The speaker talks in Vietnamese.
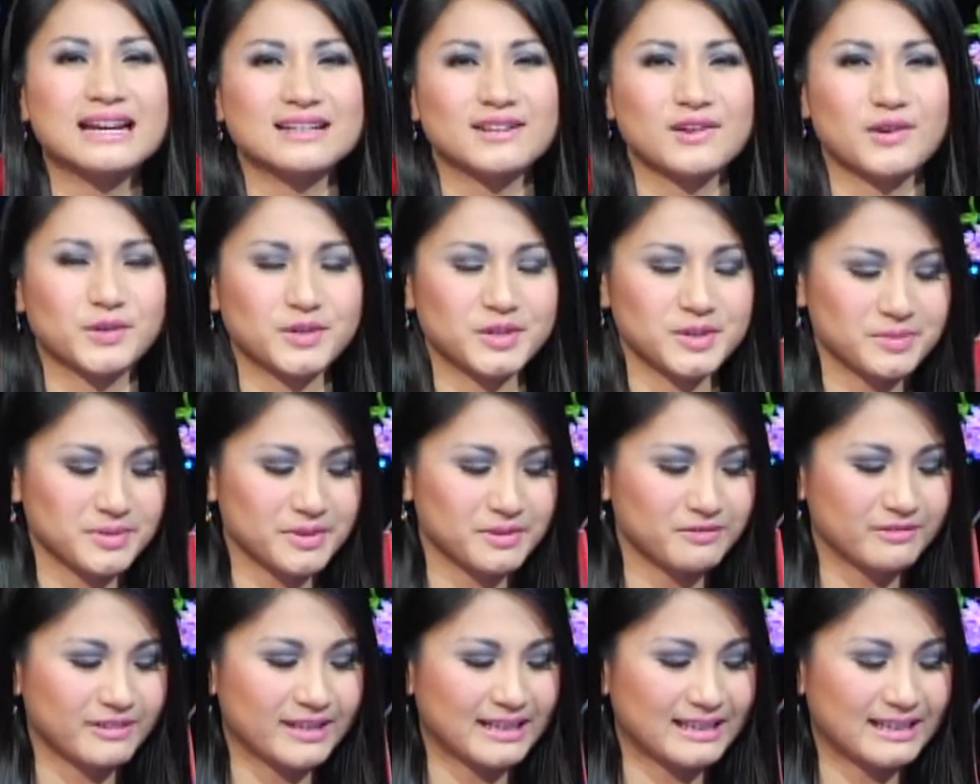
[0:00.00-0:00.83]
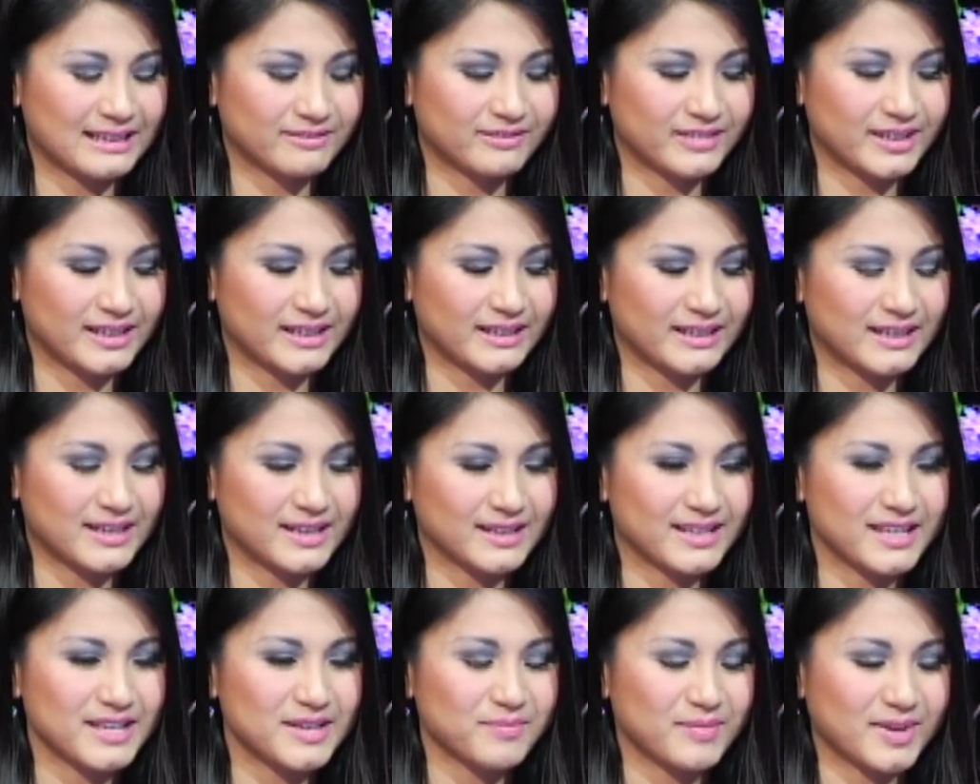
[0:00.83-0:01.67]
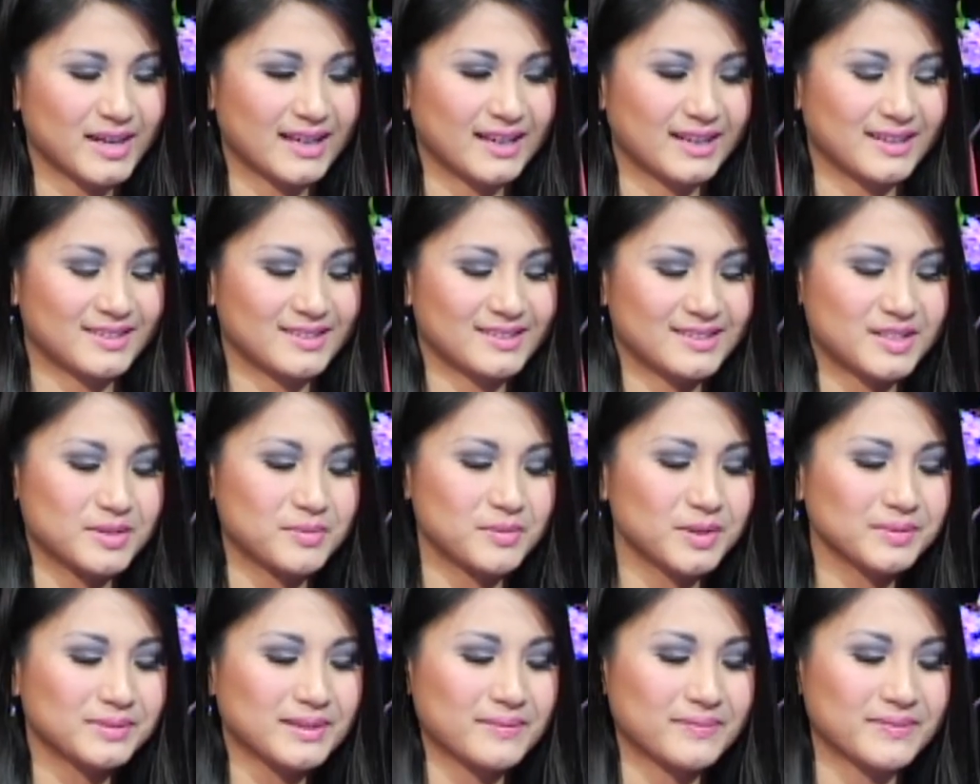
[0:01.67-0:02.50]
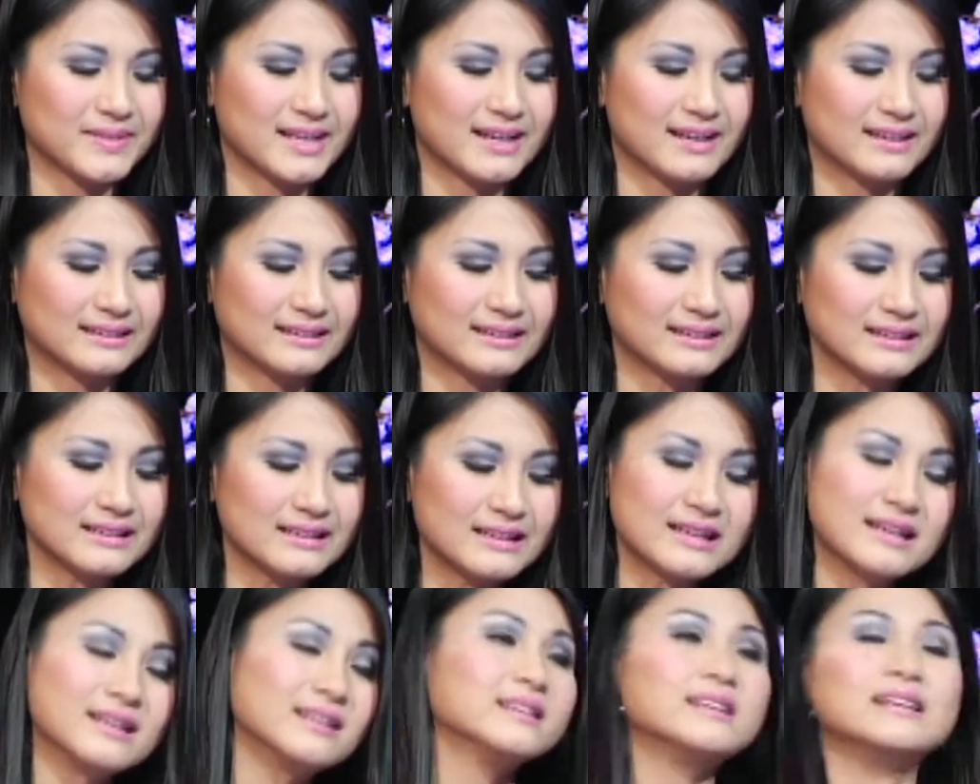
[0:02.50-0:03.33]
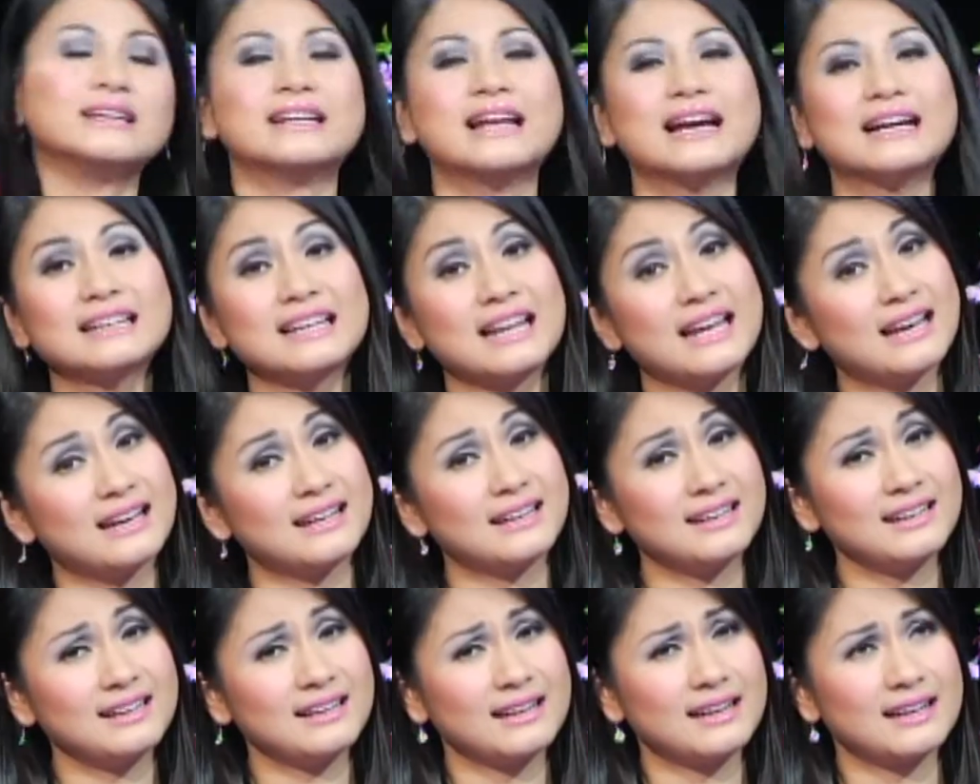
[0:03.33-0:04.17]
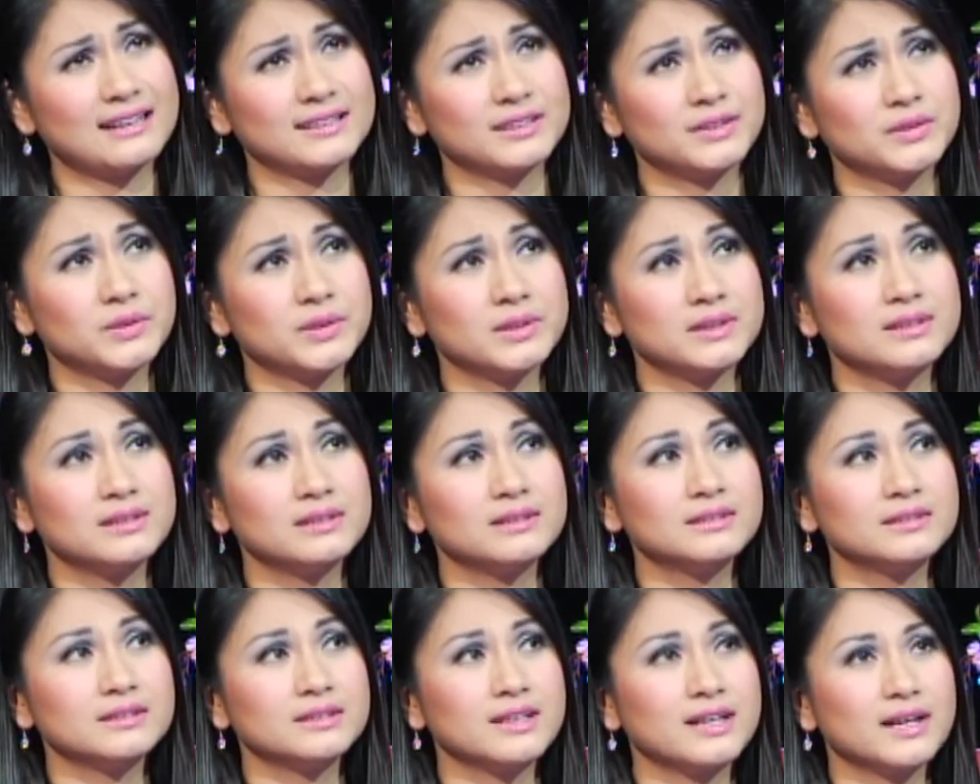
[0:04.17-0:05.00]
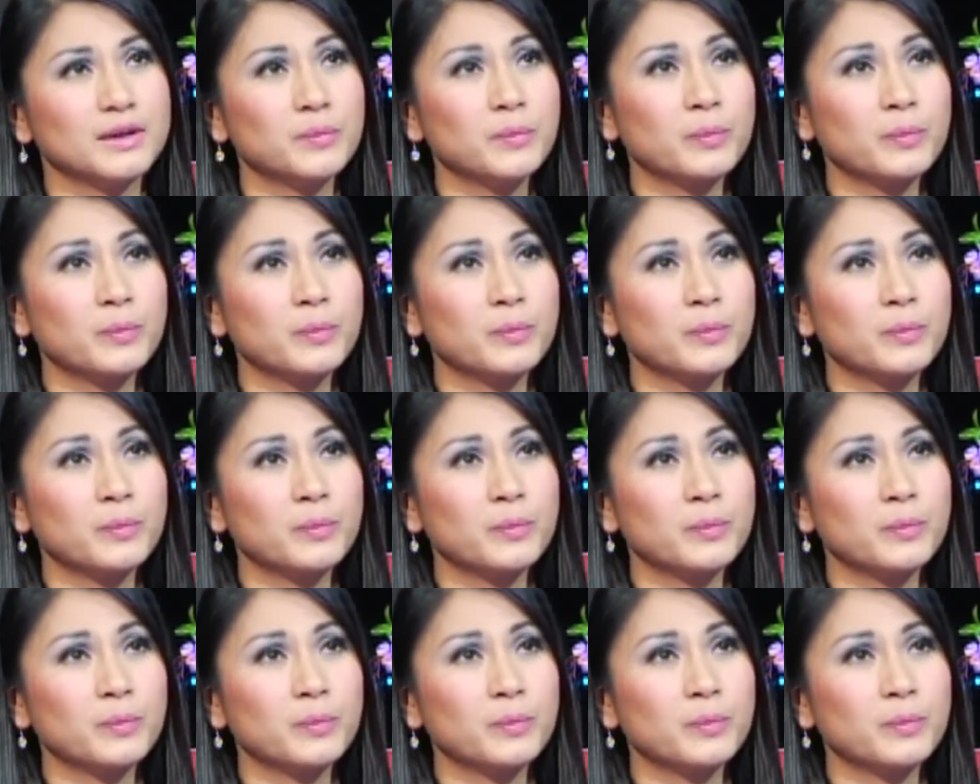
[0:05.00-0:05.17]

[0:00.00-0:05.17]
nổ trong công việc, là vì khi mà trong lúc tập dượt á thì đáng lẽ là Thùy Dương